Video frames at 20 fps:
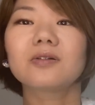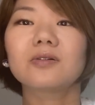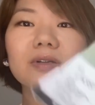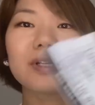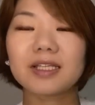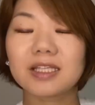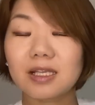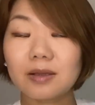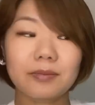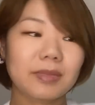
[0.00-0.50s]
こ
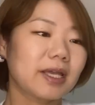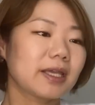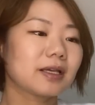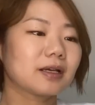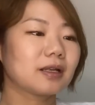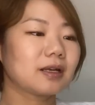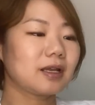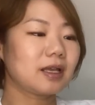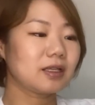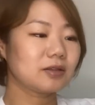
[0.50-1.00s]
れね、前
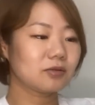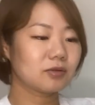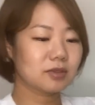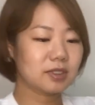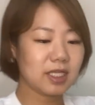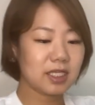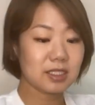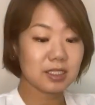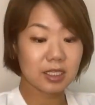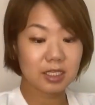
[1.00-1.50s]
から
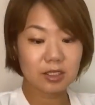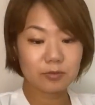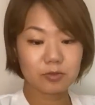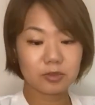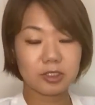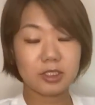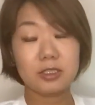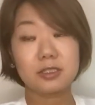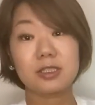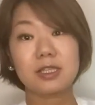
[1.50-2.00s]
店内
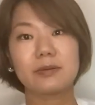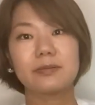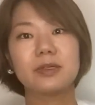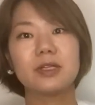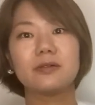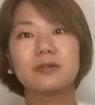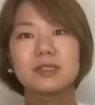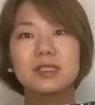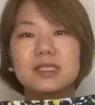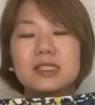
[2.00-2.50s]
レポに行くたび
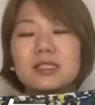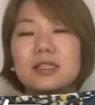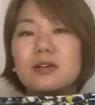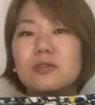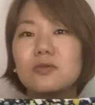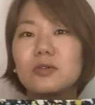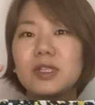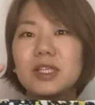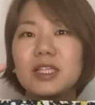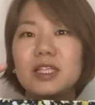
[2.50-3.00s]
に私
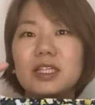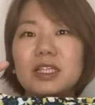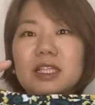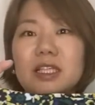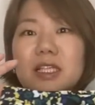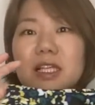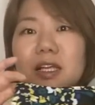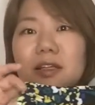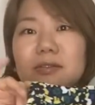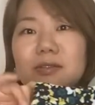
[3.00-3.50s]
がこれ気
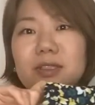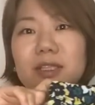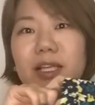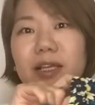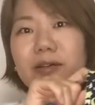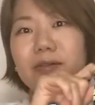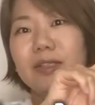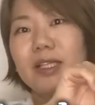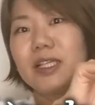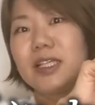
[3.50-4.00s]
になるん
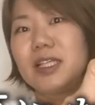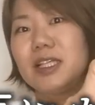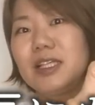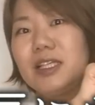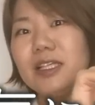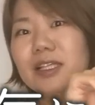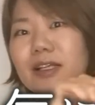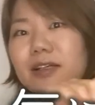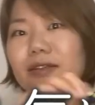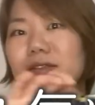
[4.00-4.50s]
だよね、気
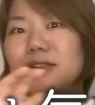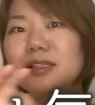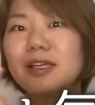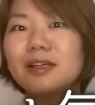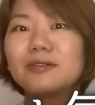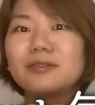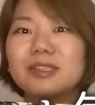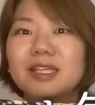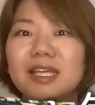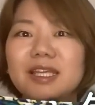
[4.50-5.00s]
になるんだ
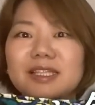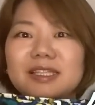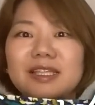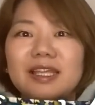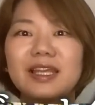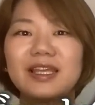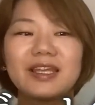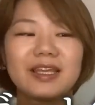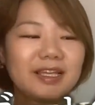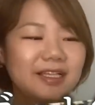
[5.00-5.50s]
よねっ
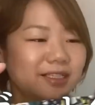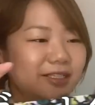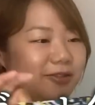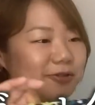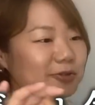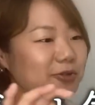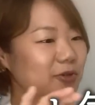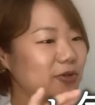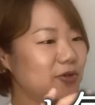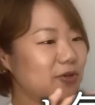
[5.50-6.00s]
てい
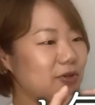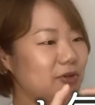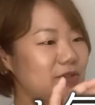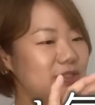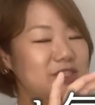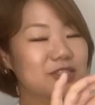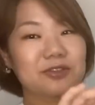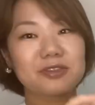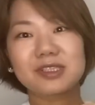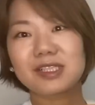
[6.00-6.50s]
うのを
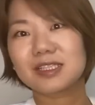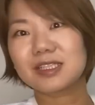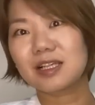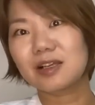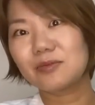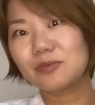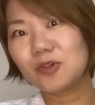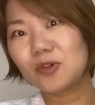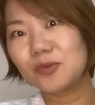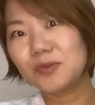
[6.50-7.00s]
視聴者
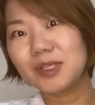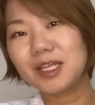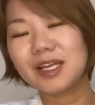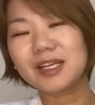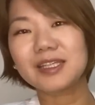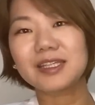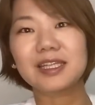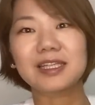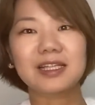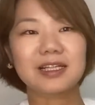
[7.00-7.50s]
さんも見ら
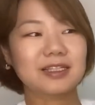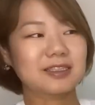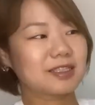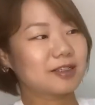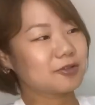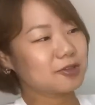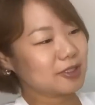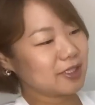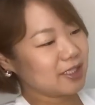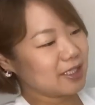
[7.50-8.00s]
れてた
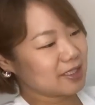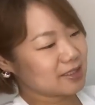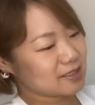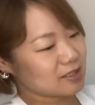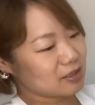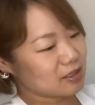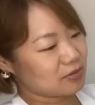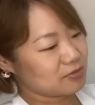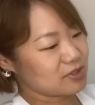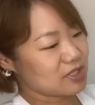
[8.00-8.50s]
方いらっ
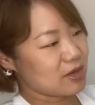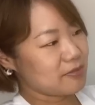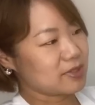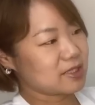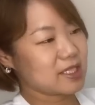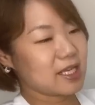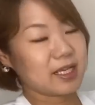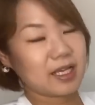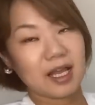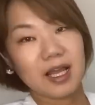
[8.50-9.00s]
しゃるかもしれま
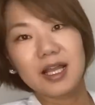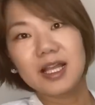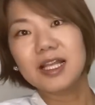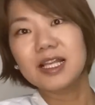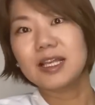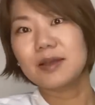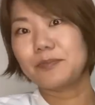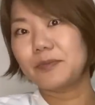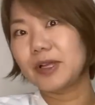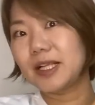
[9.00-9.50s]
せんが、
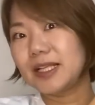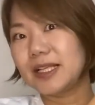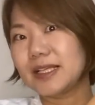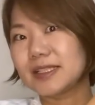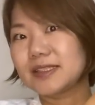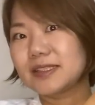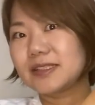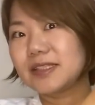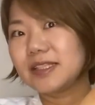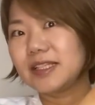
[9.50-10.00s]
やっぱり
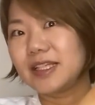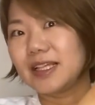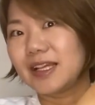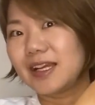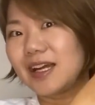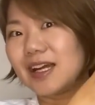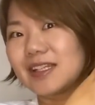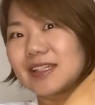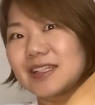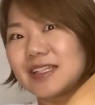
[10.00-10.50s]
ね、ついに
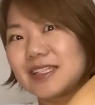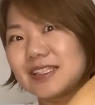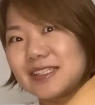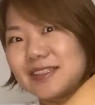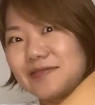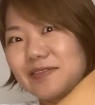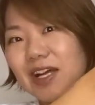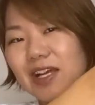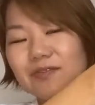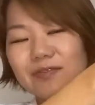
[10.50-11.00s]
買って
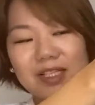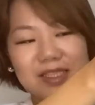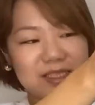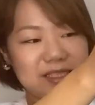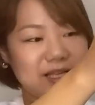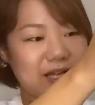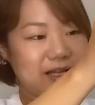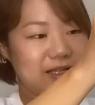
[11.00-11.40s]
しまいまし